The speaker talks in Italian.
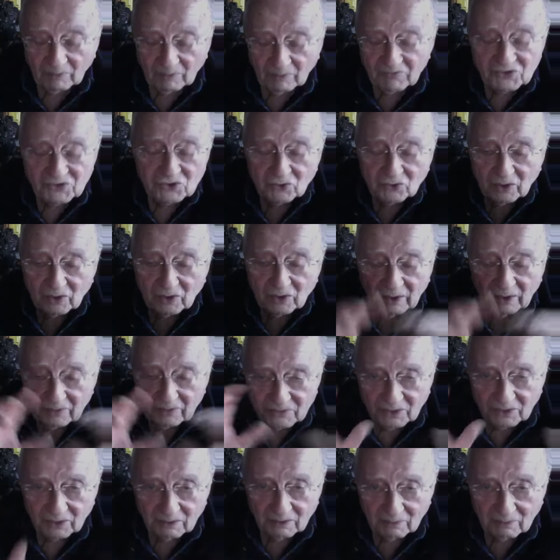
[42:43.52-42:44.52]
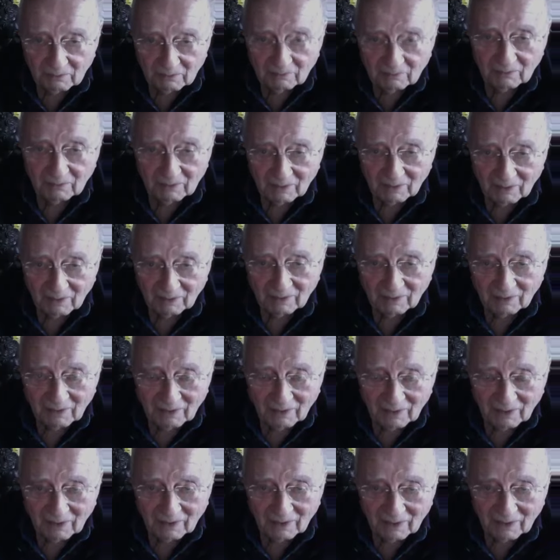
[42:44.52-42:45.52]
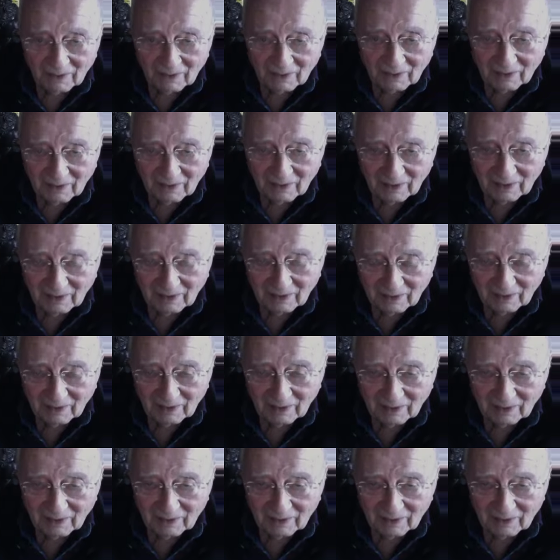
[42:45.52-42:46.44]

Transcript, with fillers: visione, sì, eh, la, la, la, Molto